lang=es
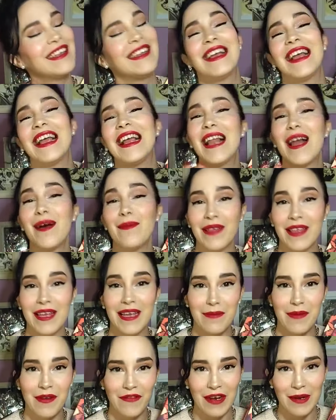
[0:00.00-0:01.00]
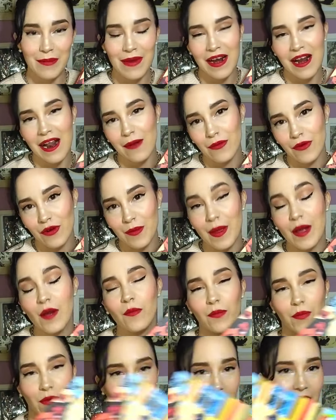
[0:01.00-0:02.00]
y, la pedí que me firmara el volumen
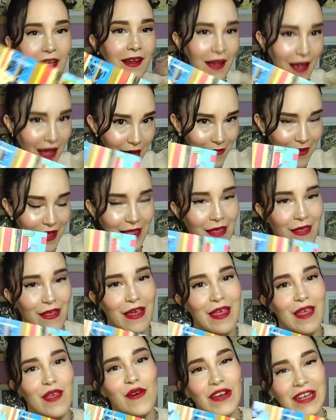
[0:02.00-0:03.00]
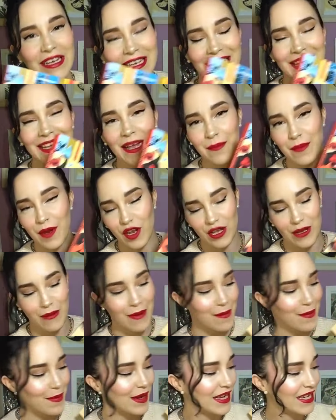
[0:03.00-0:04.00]
porque había decidido que sí, que me lo
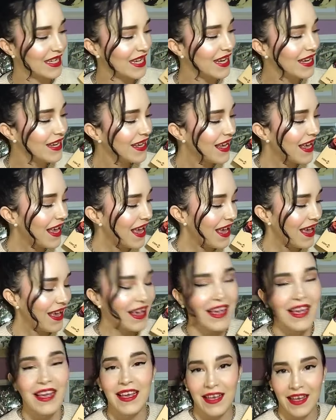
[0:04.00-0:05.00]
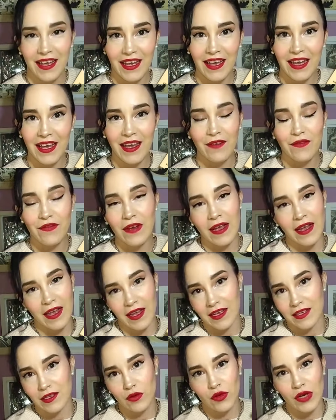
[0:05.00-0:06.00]
llevaba para casa. Y
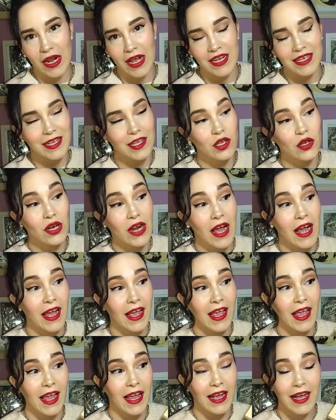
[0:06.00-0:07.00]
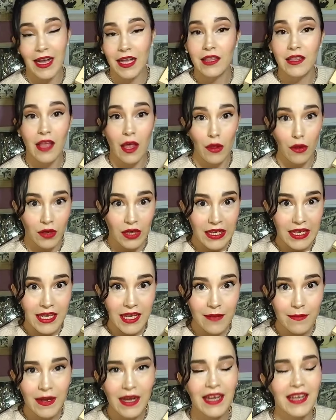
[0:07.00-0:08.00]
eh, es una señora
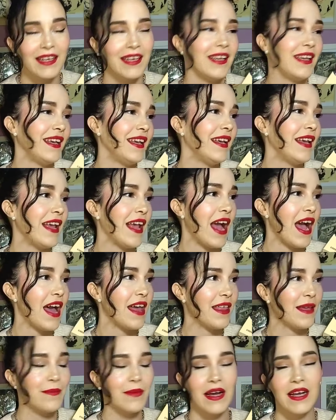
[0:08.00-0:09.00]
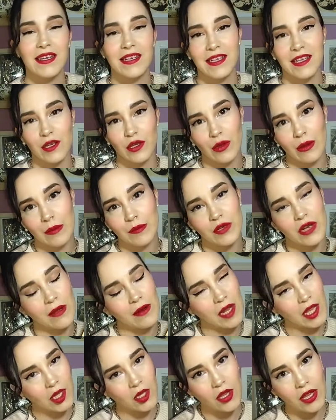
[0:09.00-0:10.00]
encantadorísima y además estuvimos
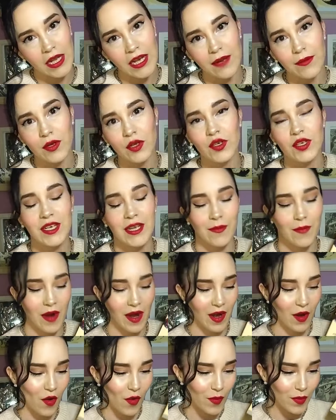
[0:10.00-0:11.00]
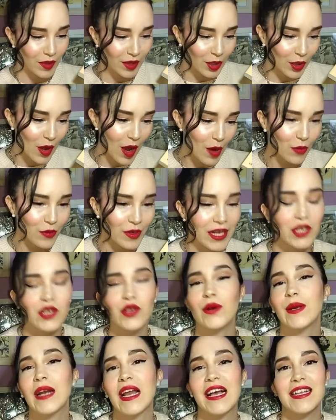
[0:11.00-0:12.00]
hablando de libros y me recomendó algunas
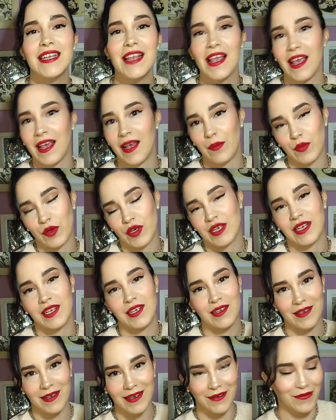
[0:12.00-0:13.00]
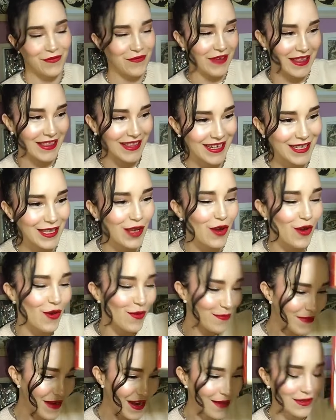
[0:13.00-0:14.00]
obras y pues es,
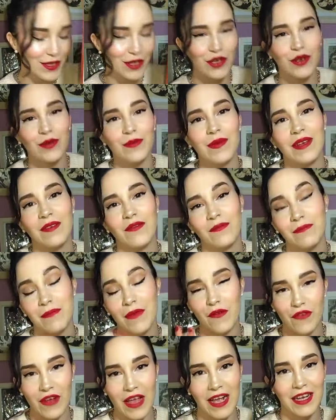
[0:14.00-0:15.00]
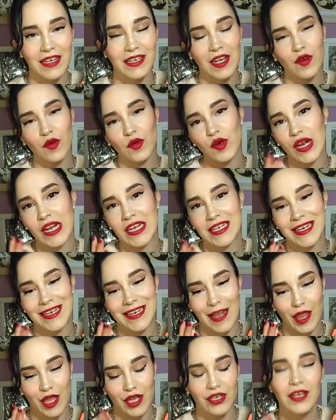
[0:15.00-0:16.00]
fantástico, maravilloso. me fui a casa con una
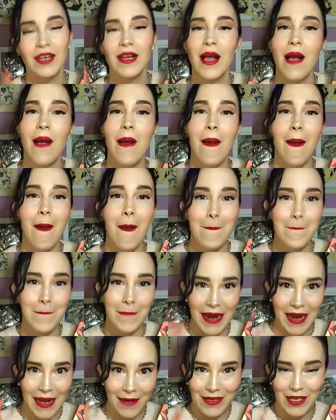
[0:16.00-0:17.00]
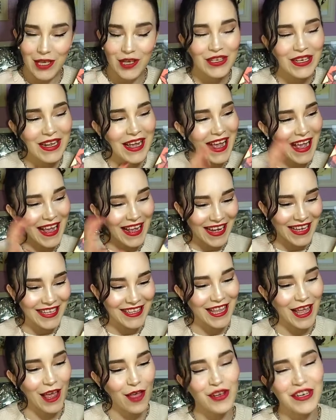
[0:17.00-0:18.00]
sensación maravillosa,
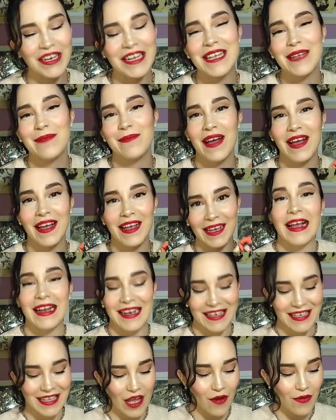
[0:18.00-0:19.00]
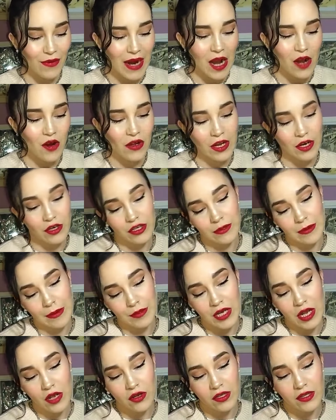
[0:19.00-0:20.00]
encantadorísima. En esta obra lo que nos
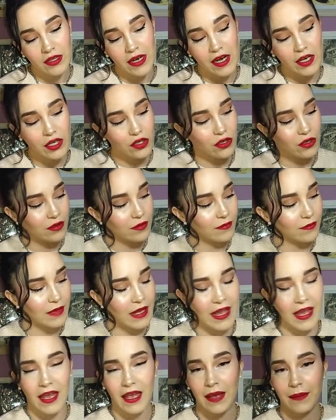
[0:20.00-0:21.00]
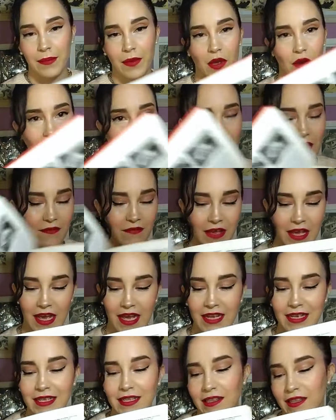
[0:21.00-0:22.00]
vamos a encontrar son eh,
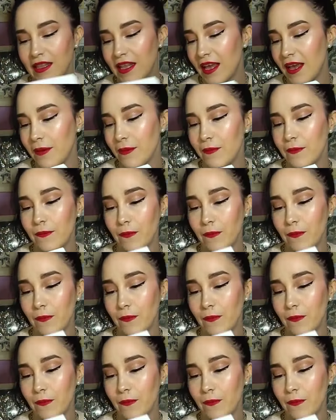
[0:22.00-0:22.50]
biografías de